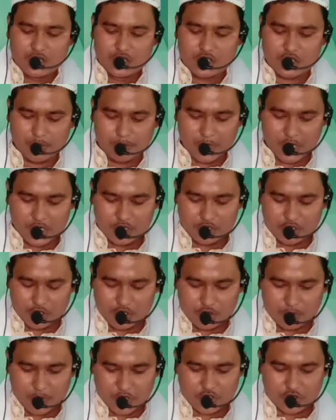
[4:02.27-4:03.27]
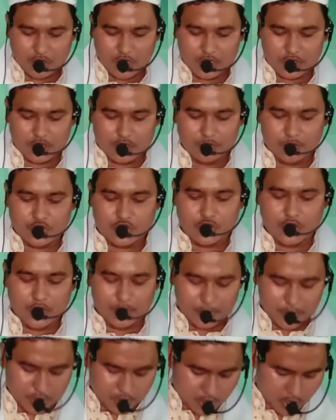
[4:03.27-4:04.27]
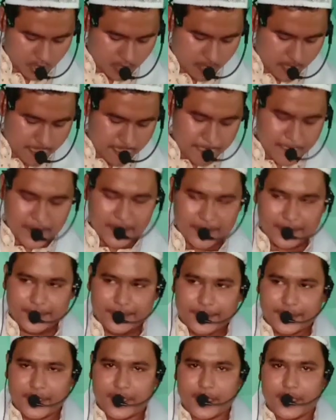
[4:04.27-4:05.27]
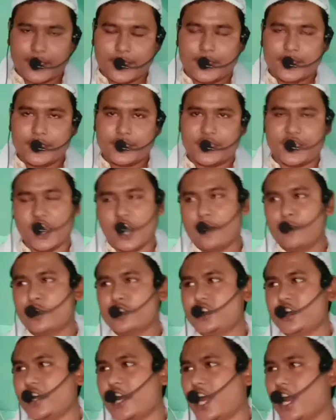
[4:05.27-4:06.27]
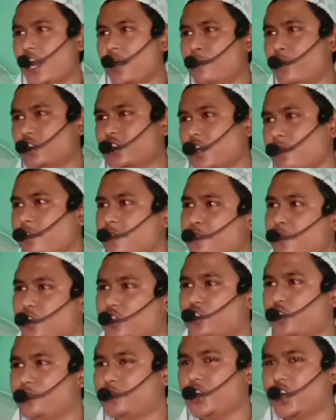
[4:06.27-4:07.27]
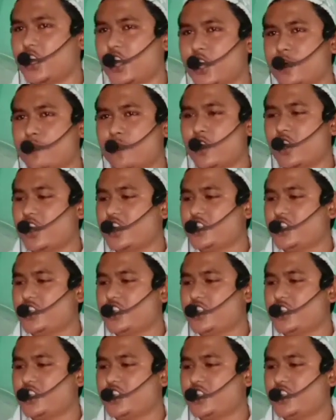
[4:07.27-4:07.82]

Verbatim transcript: সম্মানিত জুমা সলাতের মুসল্লিবৃন্দ কেয়ামতের আলামত আমি প্রথম থেকে বলে